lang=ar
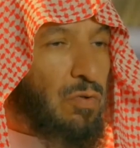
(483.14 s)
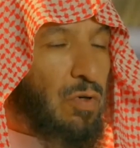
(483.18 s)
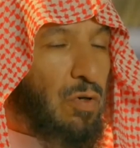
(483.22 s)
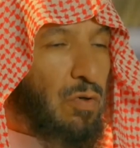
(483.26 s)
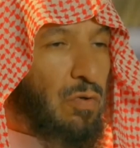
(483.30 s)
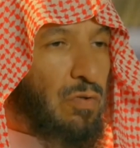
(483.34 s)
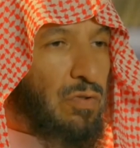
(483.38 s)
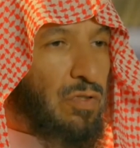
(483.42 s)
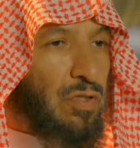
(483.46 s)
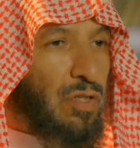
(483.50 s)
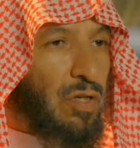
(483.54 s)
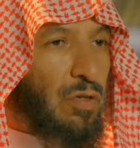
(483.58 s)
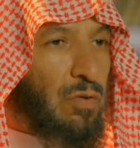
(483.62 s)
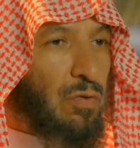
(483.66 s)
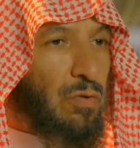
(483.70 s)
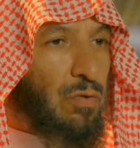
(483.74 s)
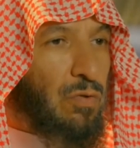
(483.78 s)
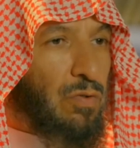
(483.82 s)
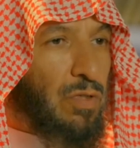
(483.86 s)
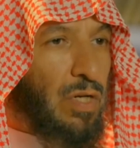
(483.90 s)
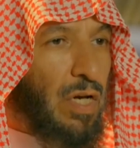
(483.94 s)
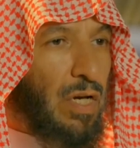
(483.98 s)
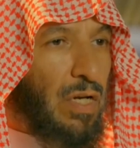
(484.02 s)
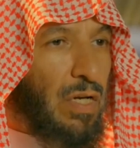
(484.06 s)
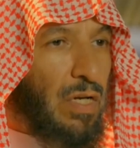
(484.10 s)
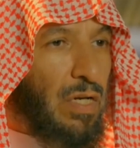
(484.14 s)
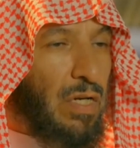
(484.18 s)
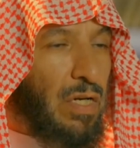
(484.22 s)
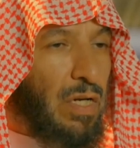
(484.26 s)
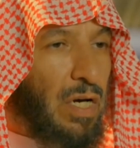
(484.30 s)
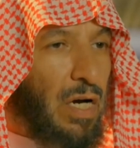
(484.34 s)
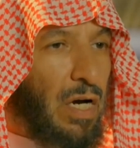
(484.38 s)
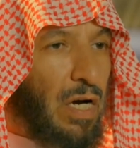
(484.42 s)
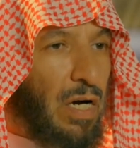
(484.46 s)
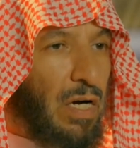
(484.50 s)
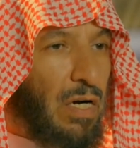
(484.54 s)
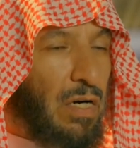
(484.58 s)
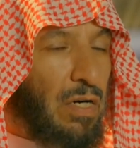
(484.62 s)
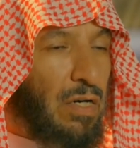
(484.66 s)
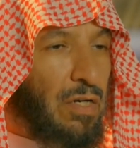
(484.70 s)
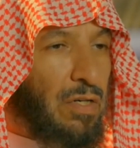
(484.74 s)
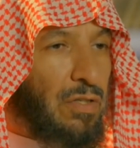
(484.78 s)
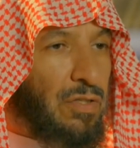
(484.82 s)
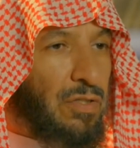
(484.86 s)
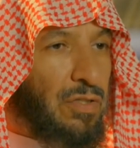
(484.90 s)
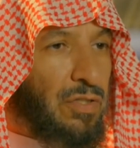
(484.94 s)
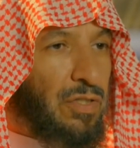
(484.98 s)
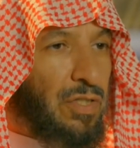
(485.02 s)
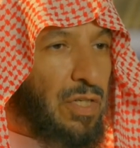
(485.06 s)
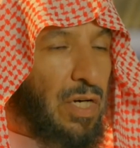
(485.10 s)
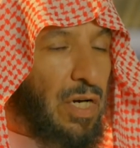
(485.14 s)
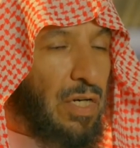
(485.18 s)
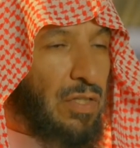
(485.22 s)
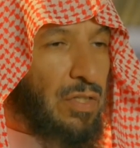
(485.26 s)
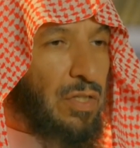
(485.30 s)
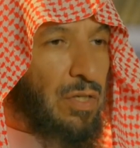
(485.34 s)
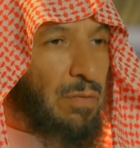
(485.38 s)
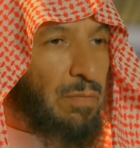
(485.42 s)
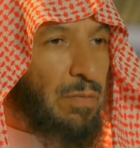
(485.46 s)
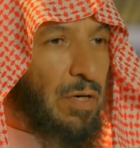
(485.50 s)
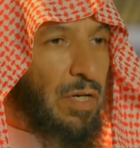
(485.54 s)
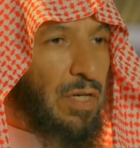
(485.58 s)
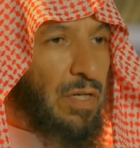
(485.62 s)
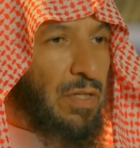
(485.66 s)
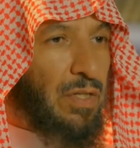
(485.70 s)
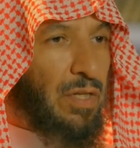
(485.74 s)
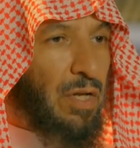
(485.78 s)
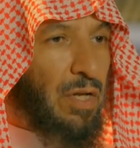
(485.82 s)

يصلون إلى جهة بيت